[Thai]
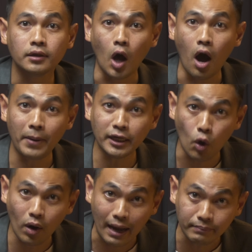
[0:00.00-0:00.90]
ตอบให้
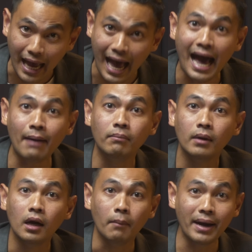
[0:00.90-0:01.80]
ตรงคำถาม
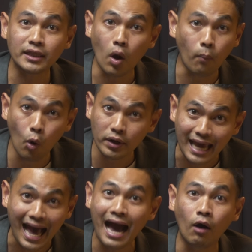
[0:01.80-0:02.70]
ไม่ต้องพูด
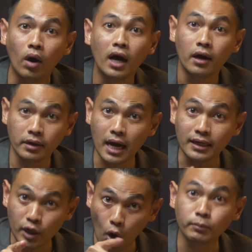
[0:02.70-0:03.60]
ยาวเรื่อง
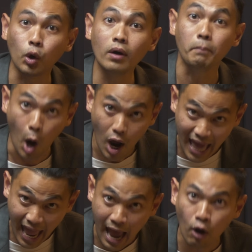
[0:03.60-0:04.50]
ระดมทุนพอ
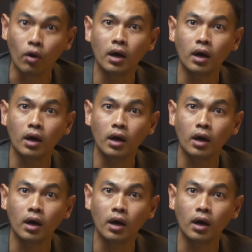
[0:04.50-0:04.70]
แล้ว